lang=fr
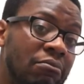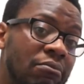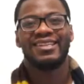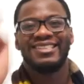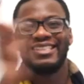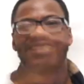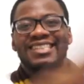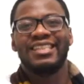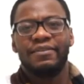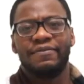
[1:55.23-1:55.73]

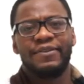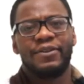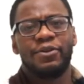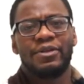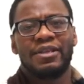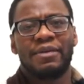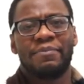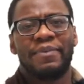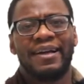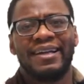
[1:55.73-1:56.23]
Si cette vidéo
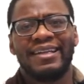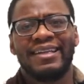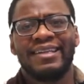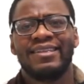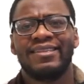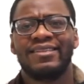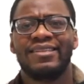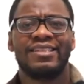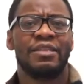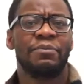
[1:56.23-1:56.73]
t'a parlé,
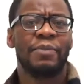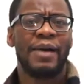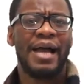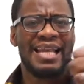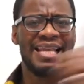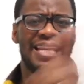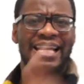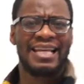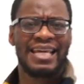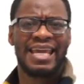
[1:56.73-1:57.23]
n'hésite pas à
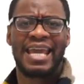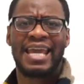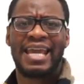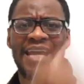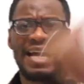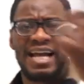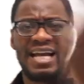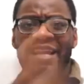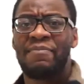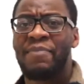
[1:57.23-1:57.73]
la liker,
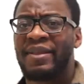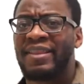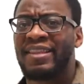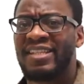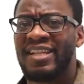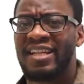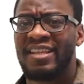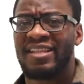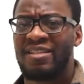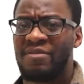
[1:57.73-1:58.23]
à la
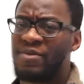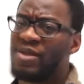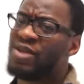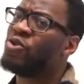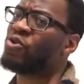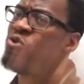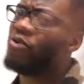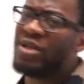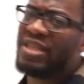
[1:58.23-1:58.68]
partager à tes amis ou